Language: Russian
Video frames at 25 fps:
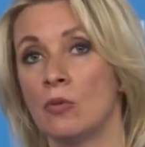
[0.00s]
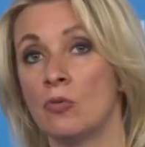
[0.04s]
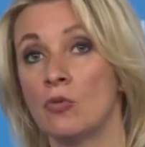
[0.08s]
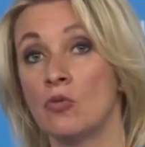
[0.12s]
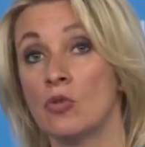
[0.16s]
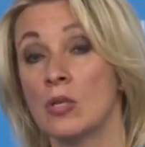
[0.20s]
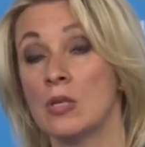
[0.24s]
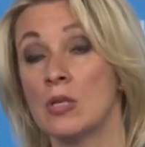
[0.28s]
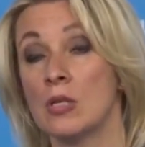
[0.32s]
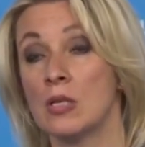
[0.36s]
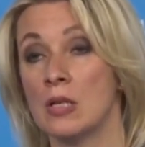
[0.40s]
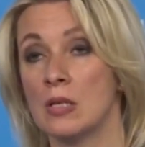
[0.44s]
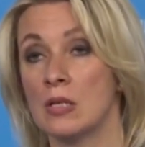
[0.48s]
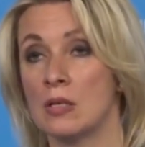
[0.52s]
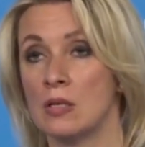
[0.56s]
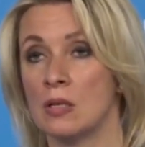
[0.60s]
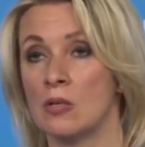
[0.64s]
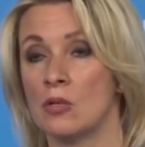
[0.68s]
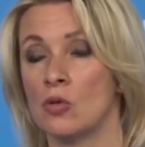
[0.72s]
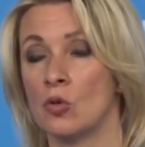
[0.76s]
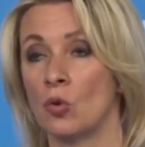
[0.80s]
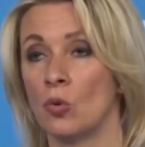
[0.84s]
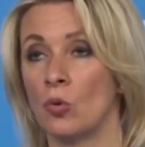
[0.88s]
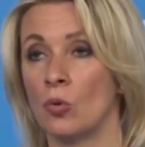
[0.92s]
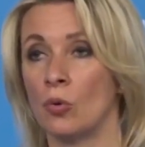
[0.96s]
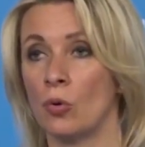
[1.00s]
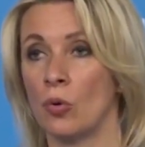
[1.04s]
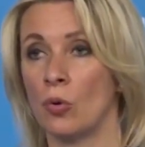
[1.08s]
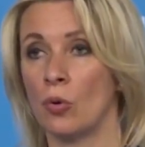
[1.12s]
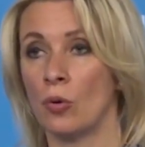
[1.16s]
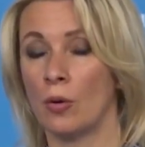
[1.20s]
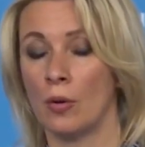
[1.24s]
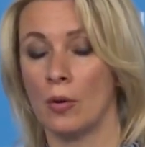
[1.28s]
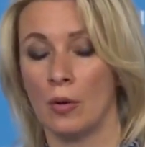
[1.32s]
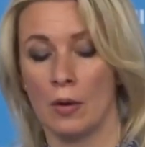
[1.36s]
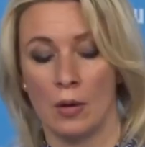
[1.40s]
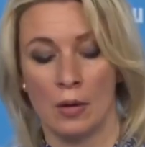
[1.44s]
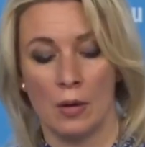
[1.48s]
Нужно сдать
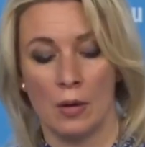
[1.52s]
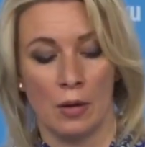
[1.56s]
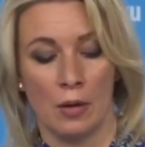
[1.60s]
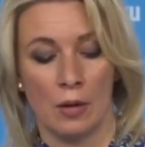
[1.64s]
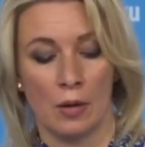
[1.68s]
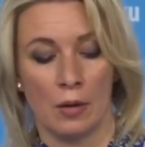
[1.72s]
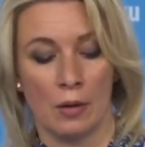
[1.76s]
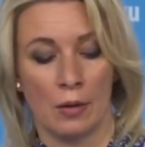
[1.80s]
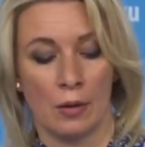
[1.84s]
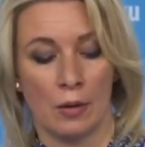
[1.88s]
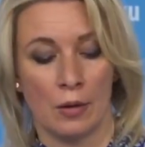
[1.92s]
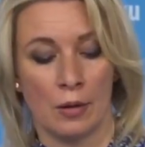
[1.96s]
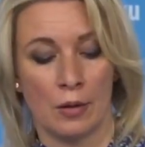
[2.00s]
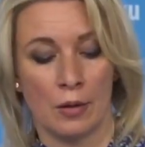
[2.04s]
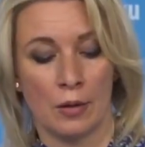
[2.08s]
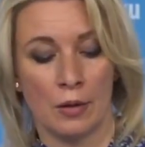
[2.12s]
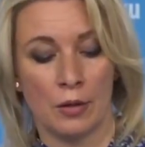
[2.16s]
историю а,